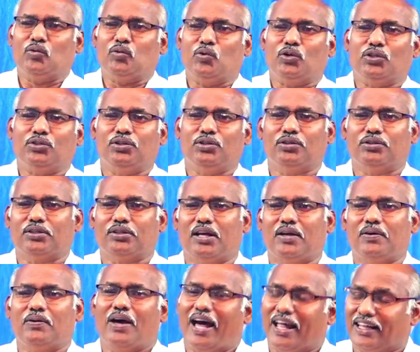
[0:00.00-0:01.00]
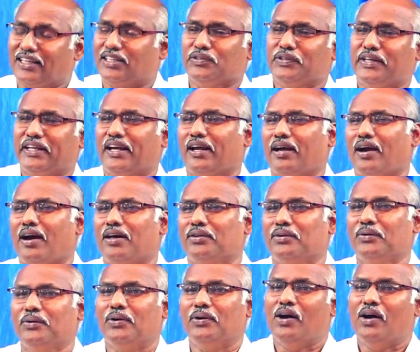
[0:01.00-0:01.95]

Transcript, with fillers: నువ్వు వర్దిల్లుతున్నావు అంతవరకే కాదు